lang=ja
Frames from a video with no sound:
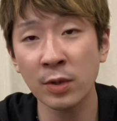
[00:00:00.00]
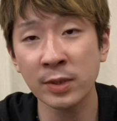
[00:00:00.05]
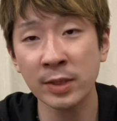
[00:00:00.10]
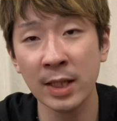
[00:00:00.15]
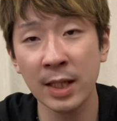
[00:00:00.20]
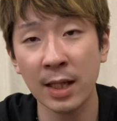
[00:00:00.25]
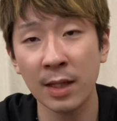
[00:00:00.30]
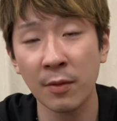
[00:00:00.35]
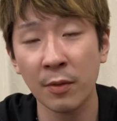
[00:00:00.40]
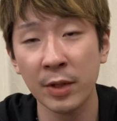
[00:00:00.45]

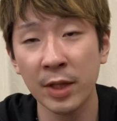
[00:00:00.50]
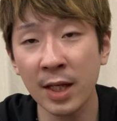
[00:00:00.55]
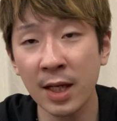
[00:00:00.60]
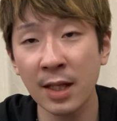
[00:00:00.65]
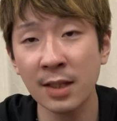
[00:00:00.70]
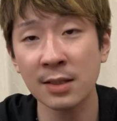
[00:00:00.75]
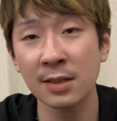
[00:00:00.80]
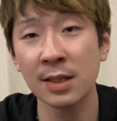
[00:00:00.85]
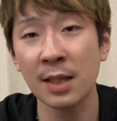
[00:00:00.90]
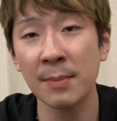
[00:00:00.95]
性を生
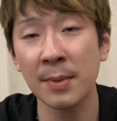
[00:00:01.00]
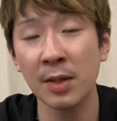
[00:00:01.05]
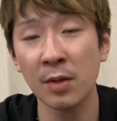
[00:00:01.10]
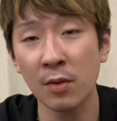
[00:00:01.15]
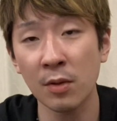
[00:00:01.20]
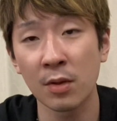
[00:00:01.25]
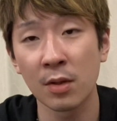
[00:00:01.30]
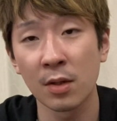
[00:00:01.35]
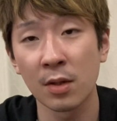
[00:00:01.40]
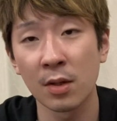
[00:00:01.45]
かすため
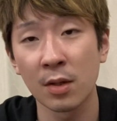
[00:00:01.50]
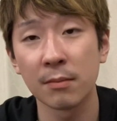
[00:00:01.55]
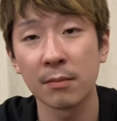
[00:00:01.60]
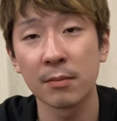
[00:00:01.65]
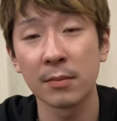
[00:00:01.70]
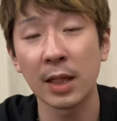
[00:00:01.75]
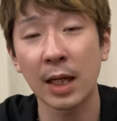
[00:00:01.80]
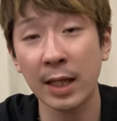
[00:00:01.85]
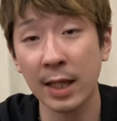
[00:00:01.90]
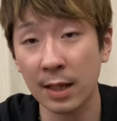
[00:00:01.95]
の
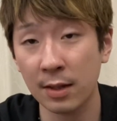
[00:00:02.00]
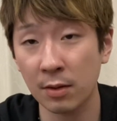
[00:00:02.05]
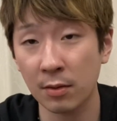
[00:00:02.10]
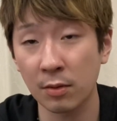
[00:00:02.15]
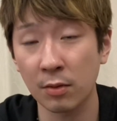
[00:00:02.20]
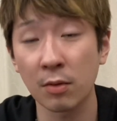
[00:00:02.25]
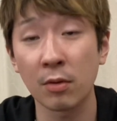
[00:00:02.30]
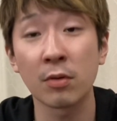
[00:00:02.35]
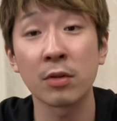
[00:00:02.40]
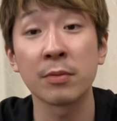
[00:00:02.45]
ラケット
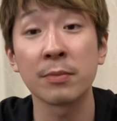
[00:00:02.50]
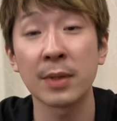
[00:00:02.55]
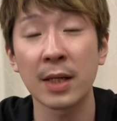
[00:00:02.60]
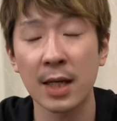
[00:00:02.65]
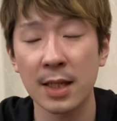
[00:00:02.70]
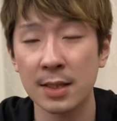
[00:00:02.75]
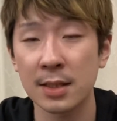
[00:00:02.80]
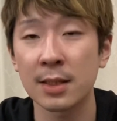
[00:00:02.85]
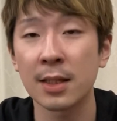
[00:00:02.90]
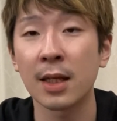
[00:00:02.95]
との組み合
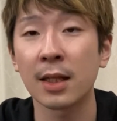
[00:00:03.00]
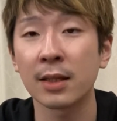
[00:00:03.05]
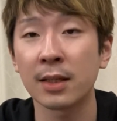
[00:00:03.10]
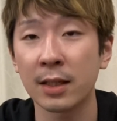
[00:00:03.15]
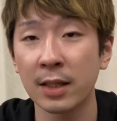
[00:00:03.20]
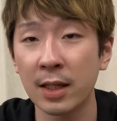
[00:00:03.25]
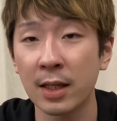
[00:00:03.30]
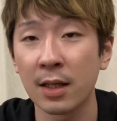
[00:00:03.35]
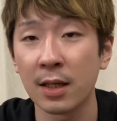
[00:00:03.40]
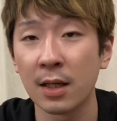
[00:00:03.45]
わせであった
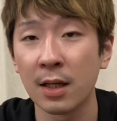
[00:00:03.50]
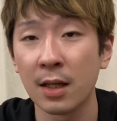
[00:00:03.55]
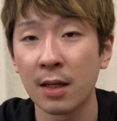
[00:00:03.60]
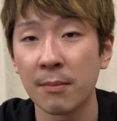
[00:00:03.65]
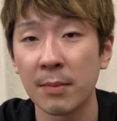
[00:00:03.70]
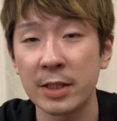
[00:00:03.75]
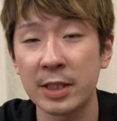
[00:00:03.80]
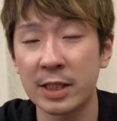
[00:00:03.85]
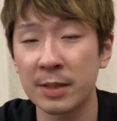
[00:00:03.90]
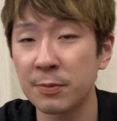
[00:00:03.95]
り、
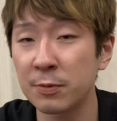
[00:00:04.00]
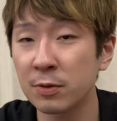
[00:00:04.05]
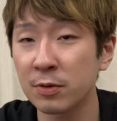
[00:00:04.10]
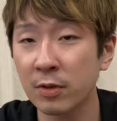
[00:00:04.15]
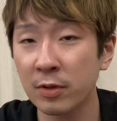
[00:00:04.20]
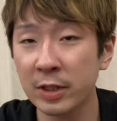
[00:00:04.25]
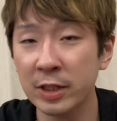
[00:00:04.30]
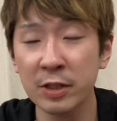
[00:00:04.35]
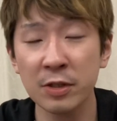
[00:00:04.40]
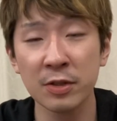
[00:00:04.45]
自分
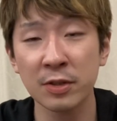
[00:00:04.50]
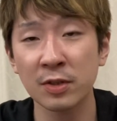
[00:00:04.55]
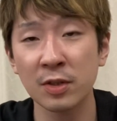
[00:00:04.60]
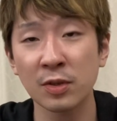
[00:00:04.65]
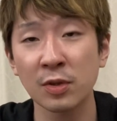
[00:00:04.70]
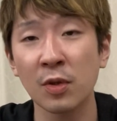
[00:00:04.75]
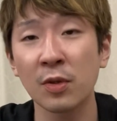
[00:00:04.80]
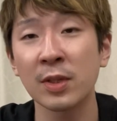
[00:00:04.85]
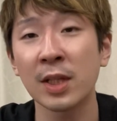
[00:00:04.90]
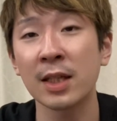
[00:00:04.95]
の技術と
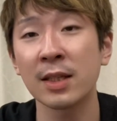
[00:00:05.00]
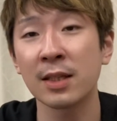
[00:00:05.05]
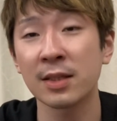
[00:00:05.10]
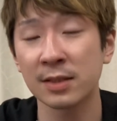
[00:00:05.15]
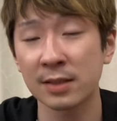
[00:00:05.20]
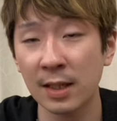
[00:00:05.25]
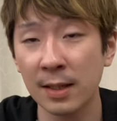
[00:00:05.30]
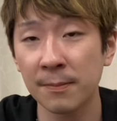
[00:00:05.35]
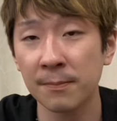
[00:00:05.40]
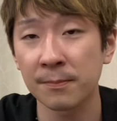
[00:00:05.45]
相談で
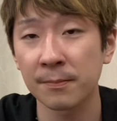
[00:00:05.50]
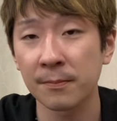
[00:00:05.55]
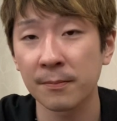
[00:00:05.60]
すね。